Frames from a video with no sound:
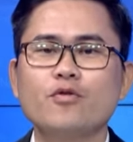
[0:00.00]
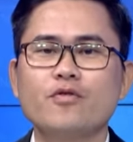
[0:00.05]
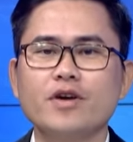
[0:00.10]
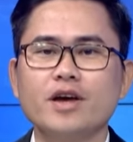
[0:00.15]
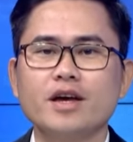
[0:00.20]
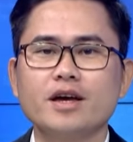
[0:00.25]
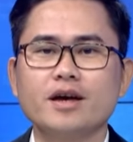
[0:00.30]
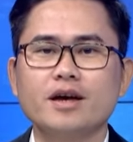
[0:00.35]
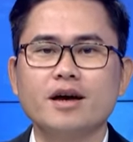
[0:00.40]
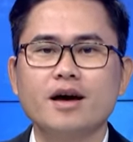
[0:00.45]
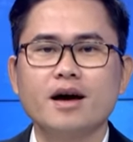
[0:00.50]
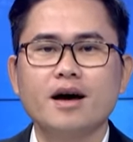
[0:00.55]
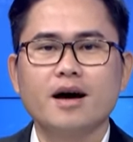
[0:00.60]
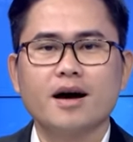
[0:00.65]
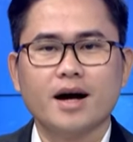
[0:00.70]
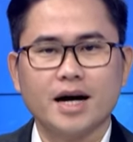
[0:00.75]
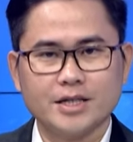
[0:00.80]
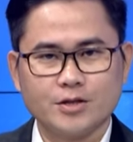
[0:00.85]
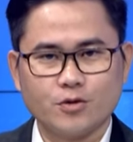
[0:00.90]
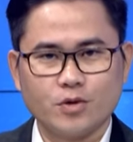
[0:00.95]
quý vị.
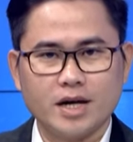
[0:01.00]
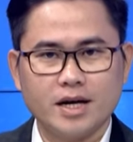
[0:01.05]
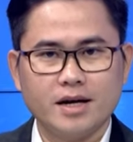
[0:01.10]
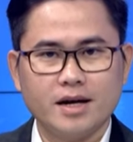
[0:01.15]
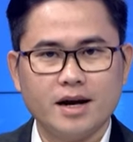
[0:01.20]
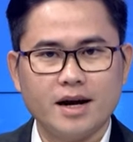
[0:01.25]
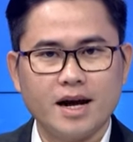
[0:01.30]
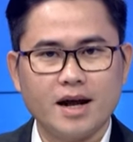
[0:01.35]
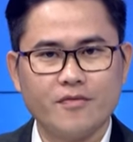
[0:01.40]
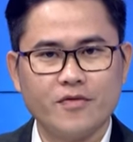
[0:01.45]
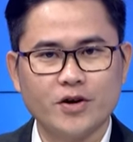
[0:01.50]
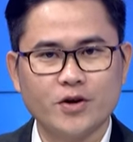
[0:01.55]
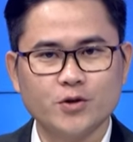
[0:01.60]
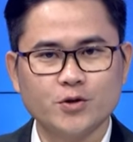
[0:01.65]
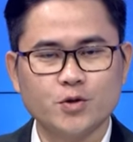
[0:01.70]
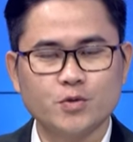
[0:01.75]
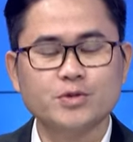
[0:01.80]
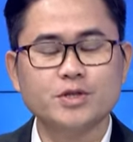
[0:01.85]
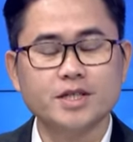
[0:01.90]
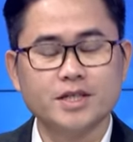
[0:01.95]
Ngay sau đây là phần
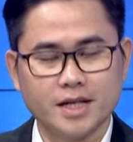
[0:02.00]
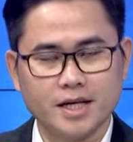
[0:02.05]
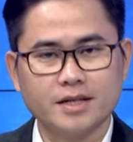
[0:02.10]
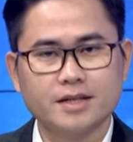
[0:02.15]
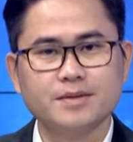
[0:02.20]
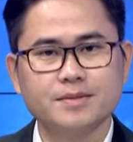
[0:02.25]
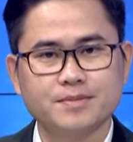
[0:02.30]
nội dung chi tiết.